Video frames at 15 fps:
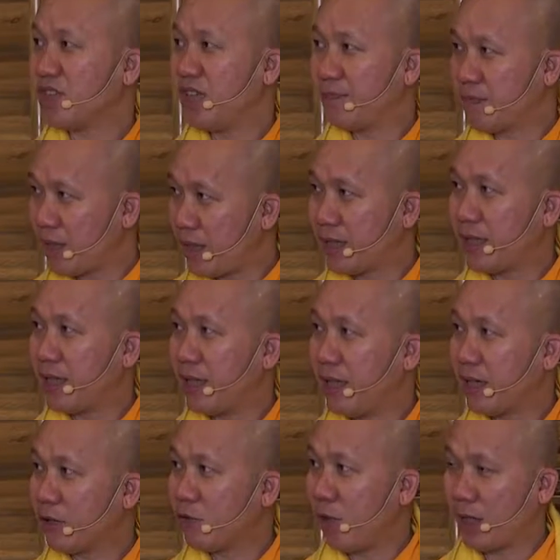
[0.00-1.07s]
nghiệp thiện hay
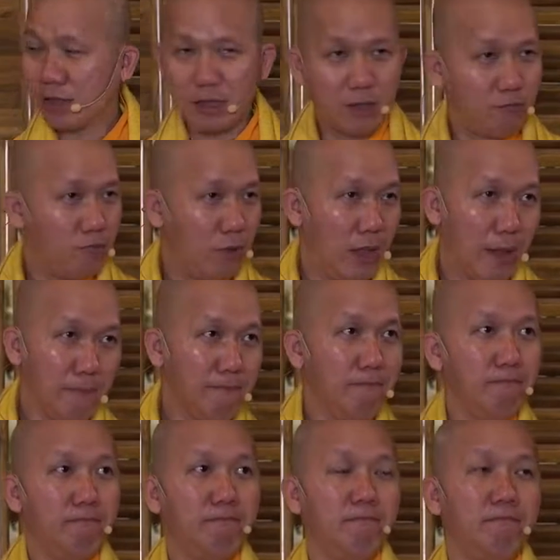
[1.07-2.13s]
ác quan trọng
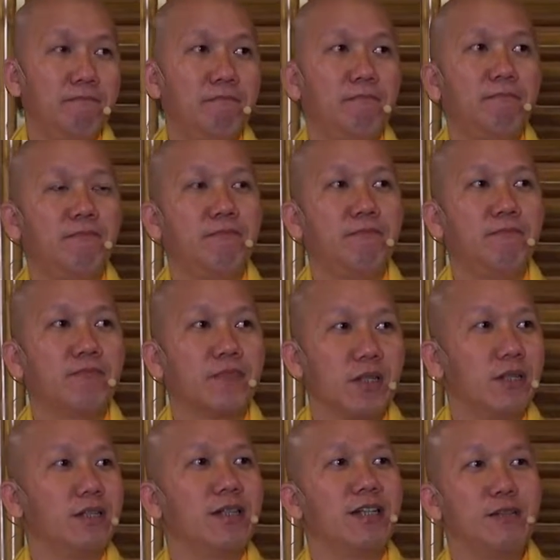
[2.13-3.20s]
lắm
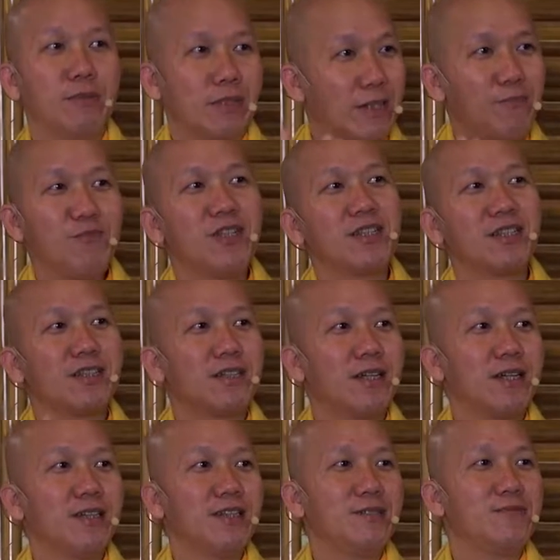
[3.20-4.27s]
trừ khi nào mình chấm dứt sanh
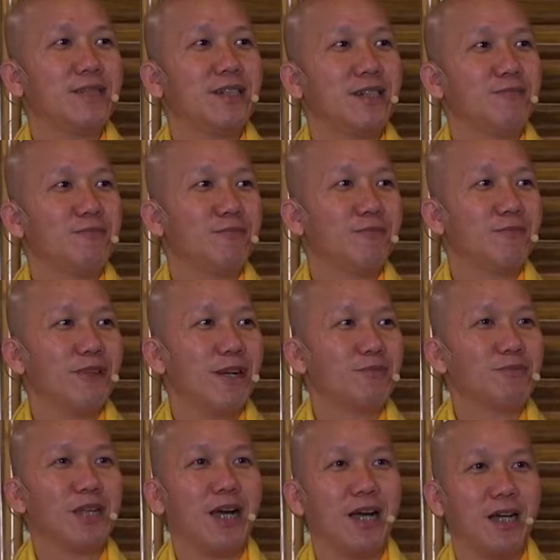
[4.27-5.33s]
tử thì mình không
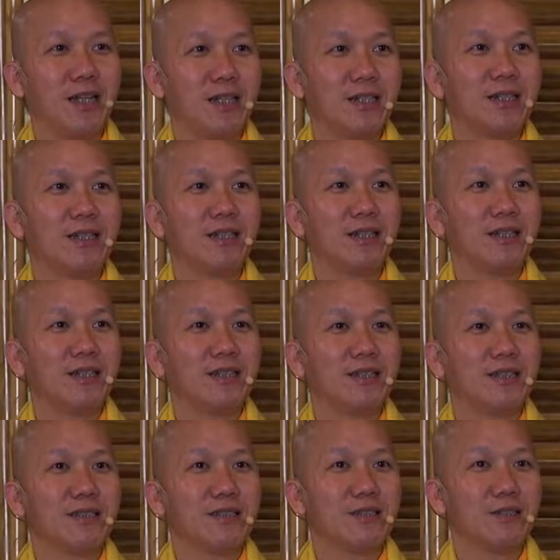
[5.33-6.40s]
không sợ
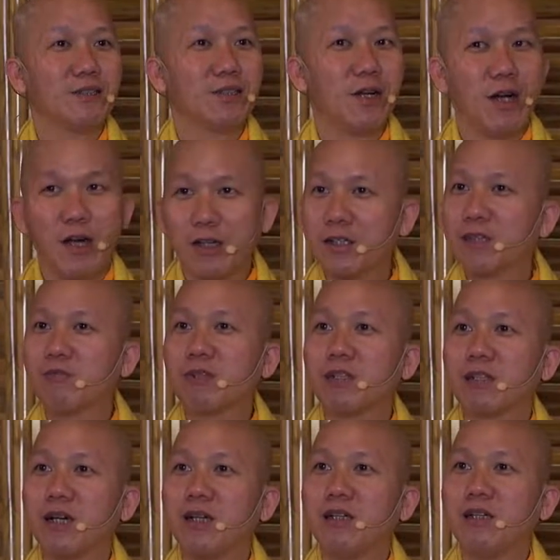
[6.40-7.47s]
chứ còn còn ở trong
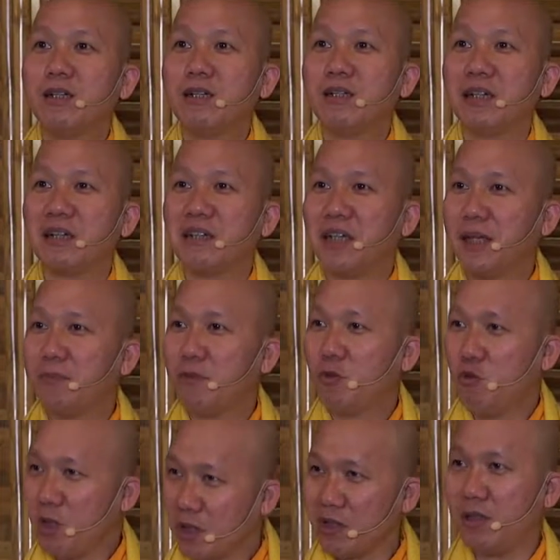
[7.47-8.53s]
sanh tử đó là cái nghiệp
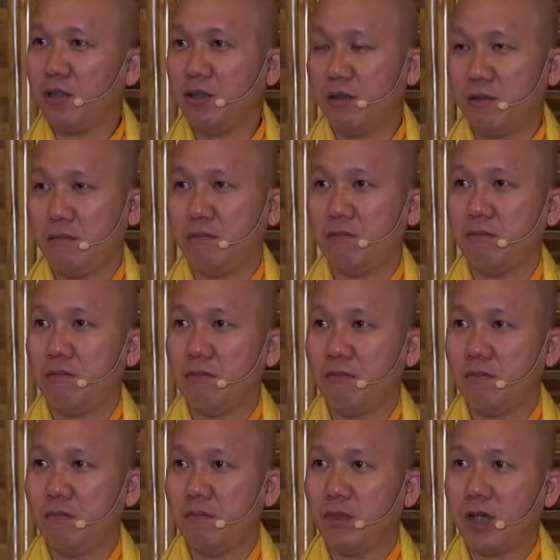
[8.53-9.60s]
nó quyết định
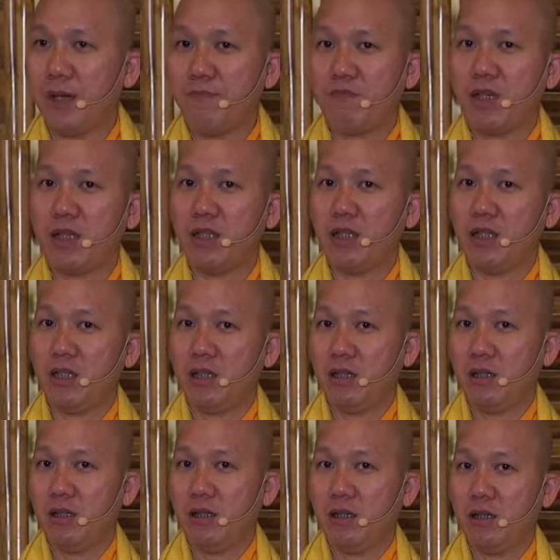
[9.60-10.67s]
nghiệp là gì
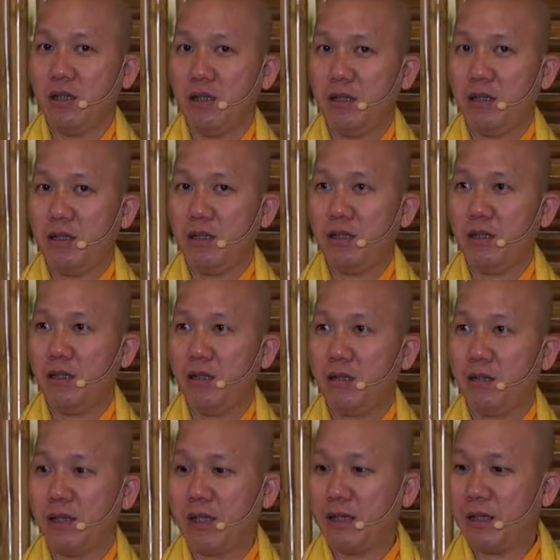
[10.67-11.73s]

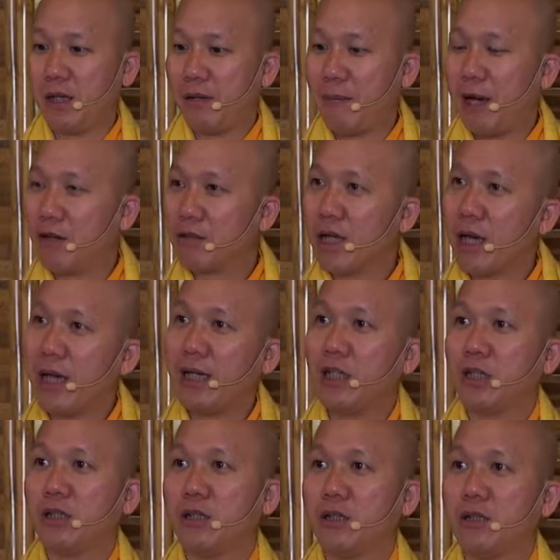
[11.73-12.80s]
là là bào
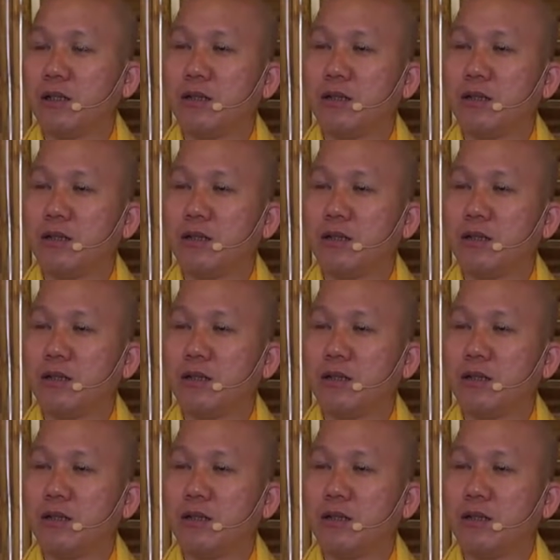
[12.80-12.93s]
thai